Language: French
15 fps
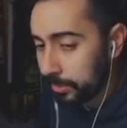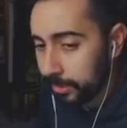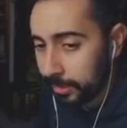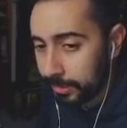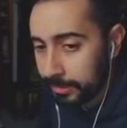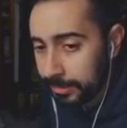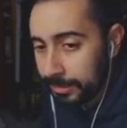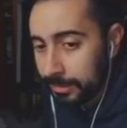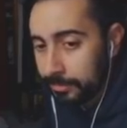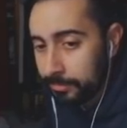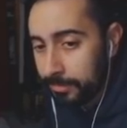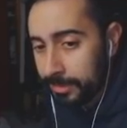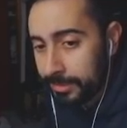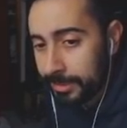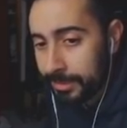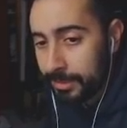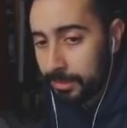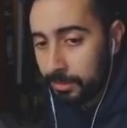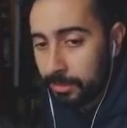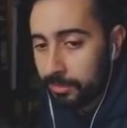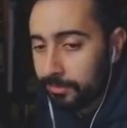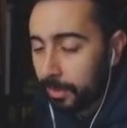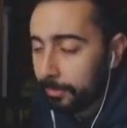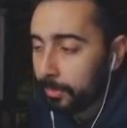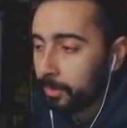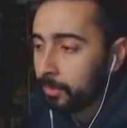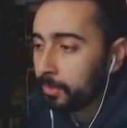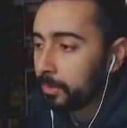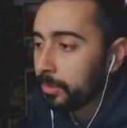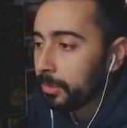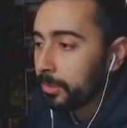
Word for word: le terrain, Misaki va prendre